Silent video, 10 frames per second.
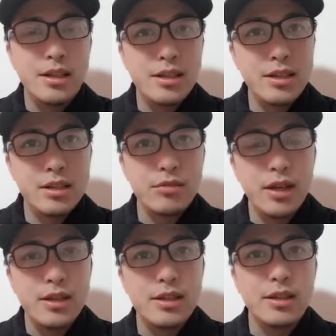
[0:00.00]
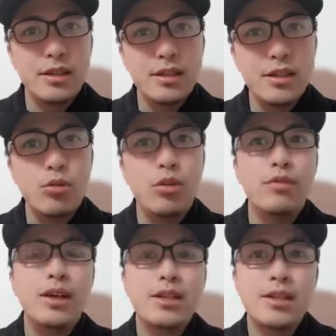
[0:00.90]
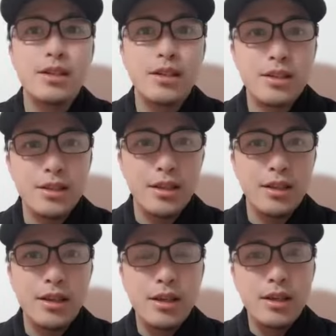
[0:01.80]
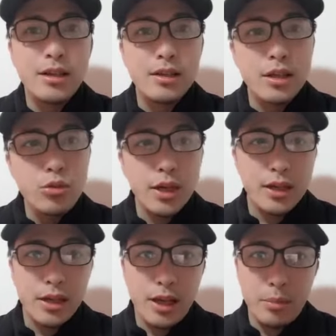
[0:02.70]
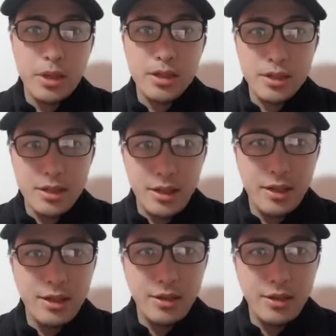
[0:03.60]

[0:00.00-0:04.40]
示范这个生活方式，而且音乐可以改变世界。